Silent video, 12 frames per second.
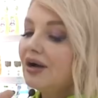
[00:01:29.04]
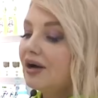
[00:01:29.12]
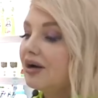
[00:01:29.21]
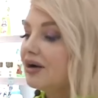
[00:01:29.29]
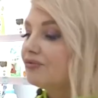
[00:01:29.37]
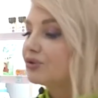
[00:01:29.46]

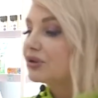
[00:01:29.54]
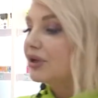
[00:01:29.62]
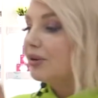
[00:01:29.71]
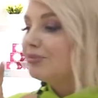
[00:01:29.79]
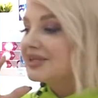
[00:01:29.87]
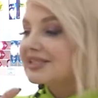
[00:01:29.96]
э, вот
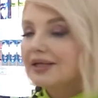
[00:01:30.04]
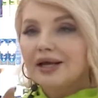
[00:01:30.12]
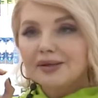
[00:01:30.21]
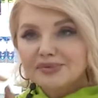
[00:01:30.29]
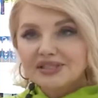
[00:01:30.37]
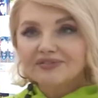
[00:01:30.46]
мы
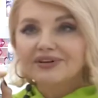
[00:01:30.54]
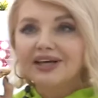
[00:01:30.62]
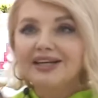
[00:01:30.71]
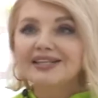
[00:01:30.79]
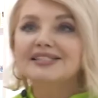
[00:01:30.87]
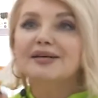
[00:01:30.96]
стараемся в
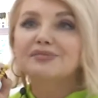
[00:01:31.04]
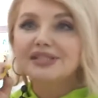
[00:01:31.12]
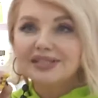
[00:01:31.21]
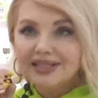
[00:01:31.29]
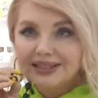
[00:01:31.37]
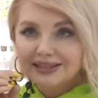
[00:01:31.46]
корейском
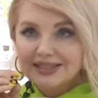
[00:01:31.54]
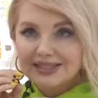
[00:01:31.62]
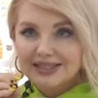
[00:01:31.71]
стиле это